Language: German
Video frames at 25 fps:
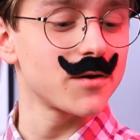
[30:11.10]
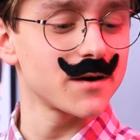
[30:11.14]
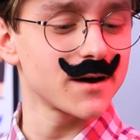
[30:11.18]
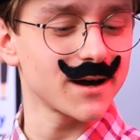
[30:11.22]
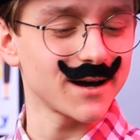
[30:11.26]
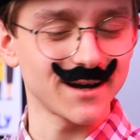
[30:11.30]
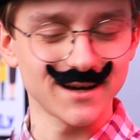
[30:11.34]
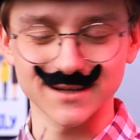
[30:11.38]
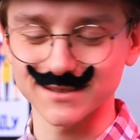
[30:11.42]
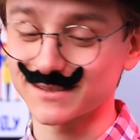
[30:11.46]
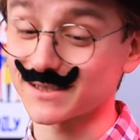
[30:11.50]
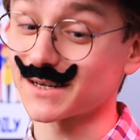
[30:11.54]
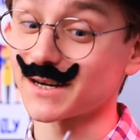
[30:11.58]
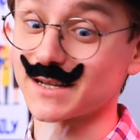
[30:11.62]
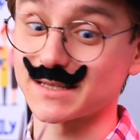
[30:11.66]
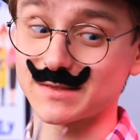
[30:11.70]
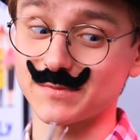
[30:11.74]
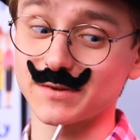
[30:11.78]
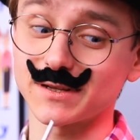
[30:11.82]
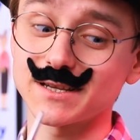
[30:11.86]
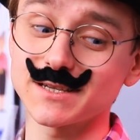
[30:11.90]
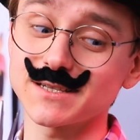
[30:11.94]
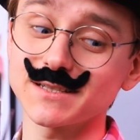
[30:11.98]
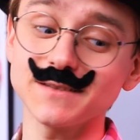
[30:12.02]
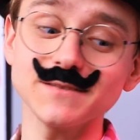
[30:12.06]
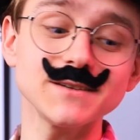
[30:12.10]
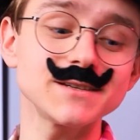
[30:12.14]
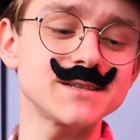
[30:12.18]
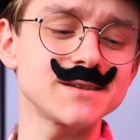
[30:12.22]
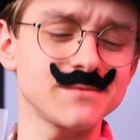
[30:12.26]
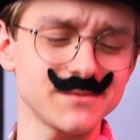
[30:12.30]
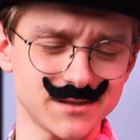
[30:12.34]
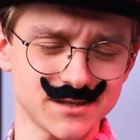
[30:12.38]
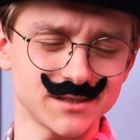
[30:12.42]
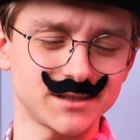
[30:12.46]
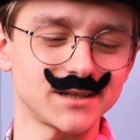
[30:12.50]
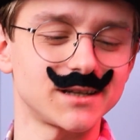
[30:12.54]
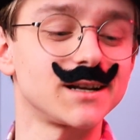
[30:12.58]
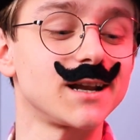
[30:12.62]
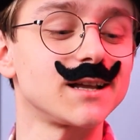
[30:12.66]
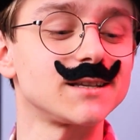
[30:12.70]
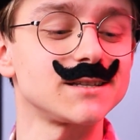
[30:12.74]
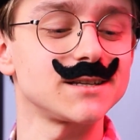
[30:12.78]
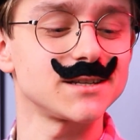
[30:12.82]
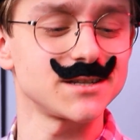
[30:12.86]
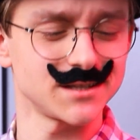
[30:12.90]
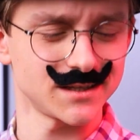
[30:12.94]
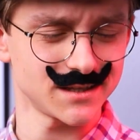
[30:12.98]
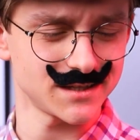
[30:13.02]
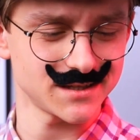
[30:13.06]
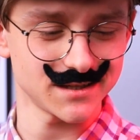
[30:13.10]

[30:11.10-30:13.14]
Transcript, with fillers: Ich kaufe dir ein paar Haarspangen für Mädchen.